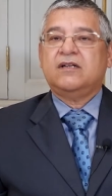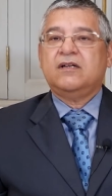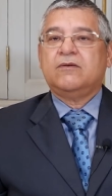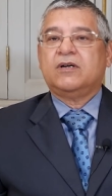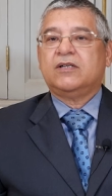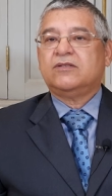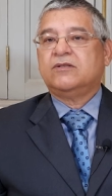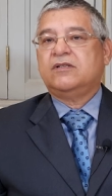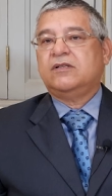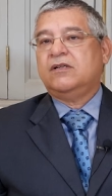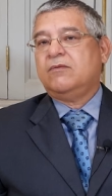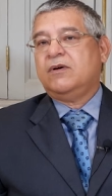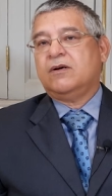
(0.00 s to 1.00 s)
Eu acho que
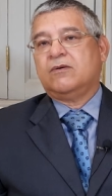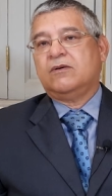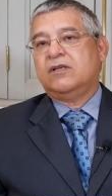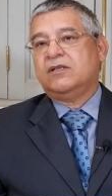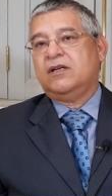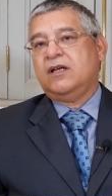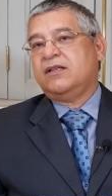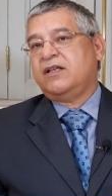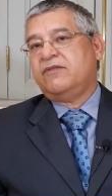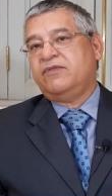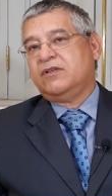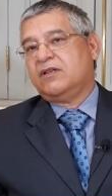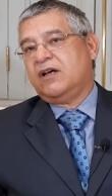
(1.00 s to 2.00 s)
é uma coisa
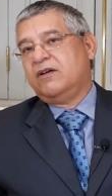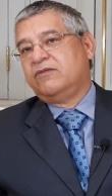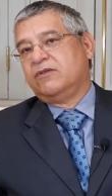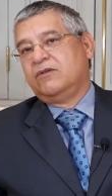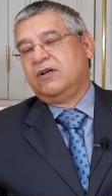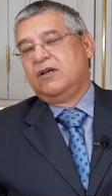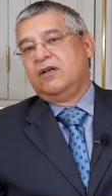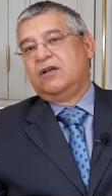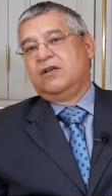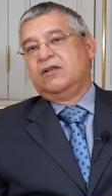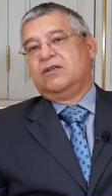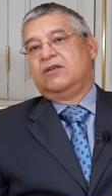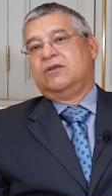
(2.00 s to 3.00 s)
inevitável
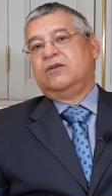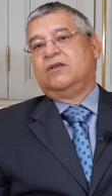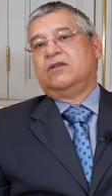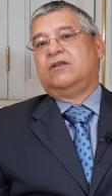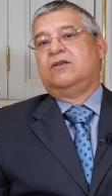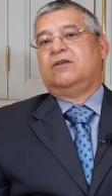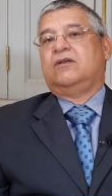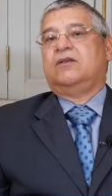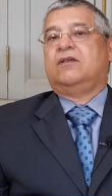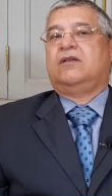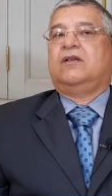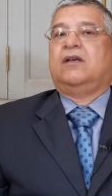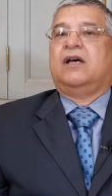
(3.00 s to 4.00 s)
que, que,
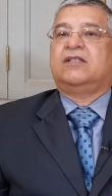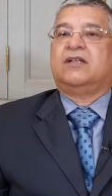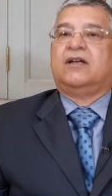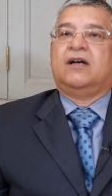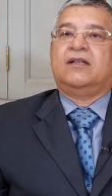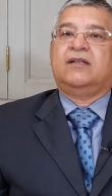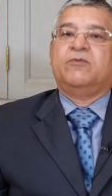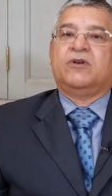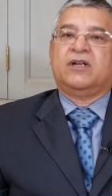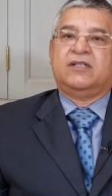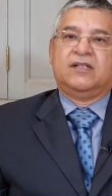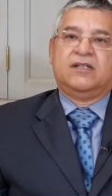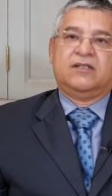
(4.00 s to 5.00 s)
que haja a
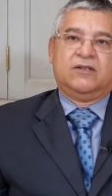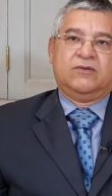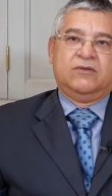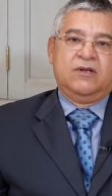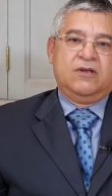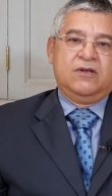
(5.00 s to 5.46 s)
democratização